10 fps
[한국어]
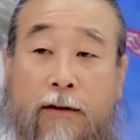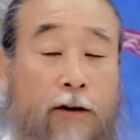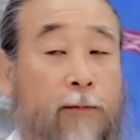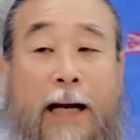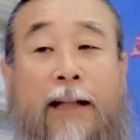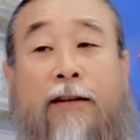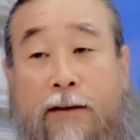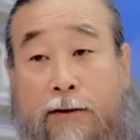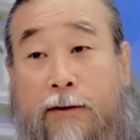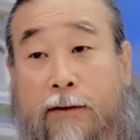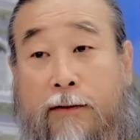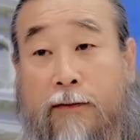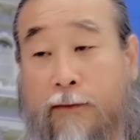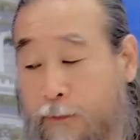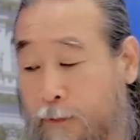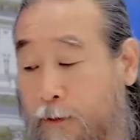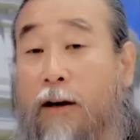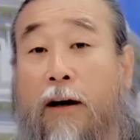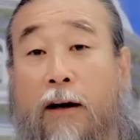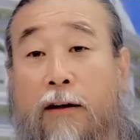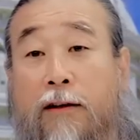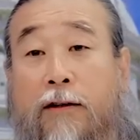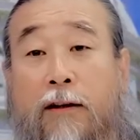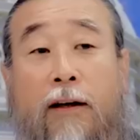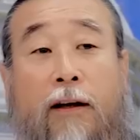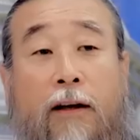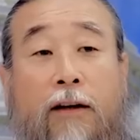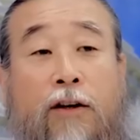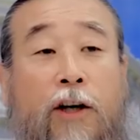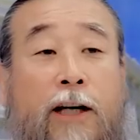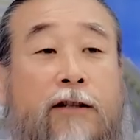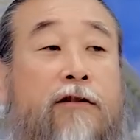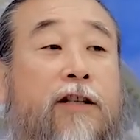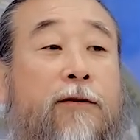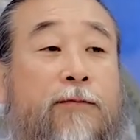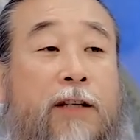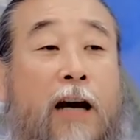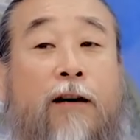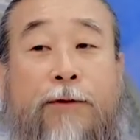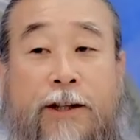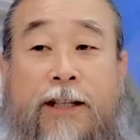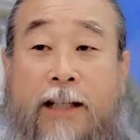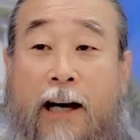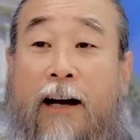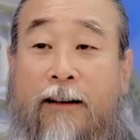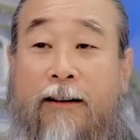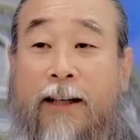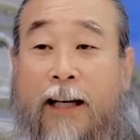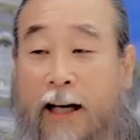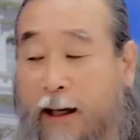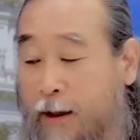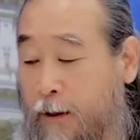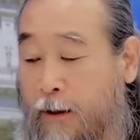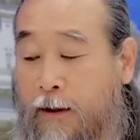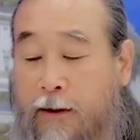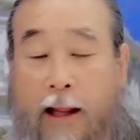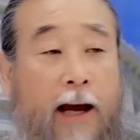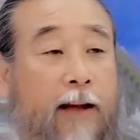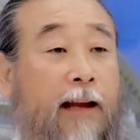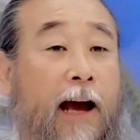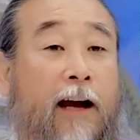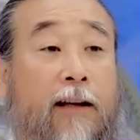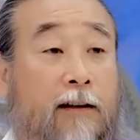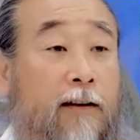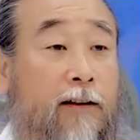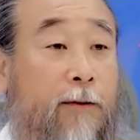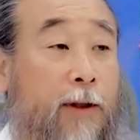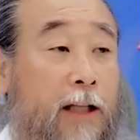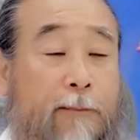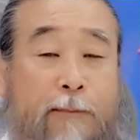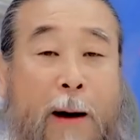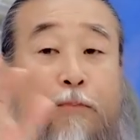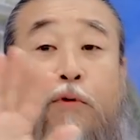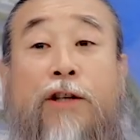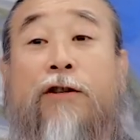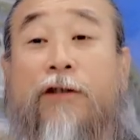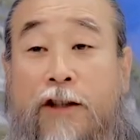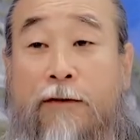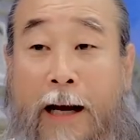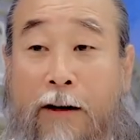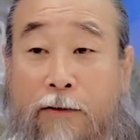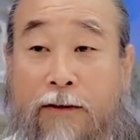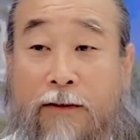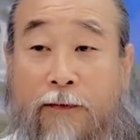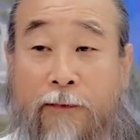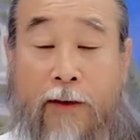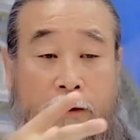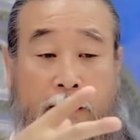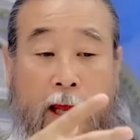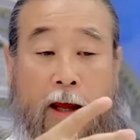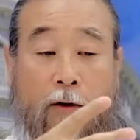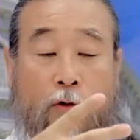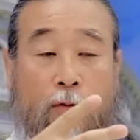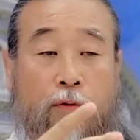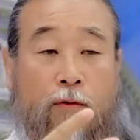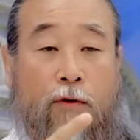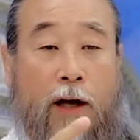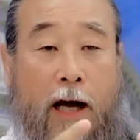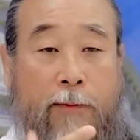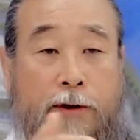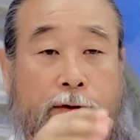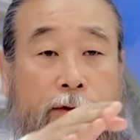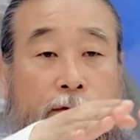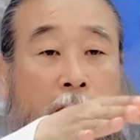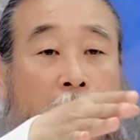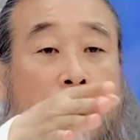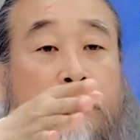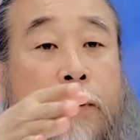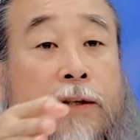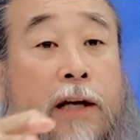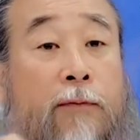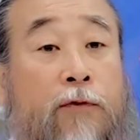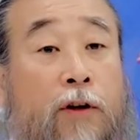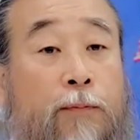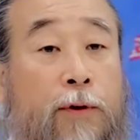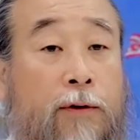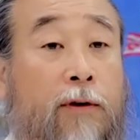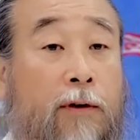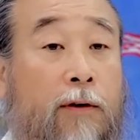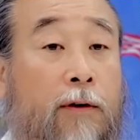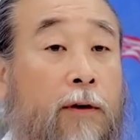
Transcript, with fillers: 그러면 안 되죠. 어, 그래서, 그래서 지금 작업을 시작하는 거니까 내가 다 이끌 겁니다. 바쁘게 설치지 말고. 내 공부를 하면서 내 옆에 사람들부터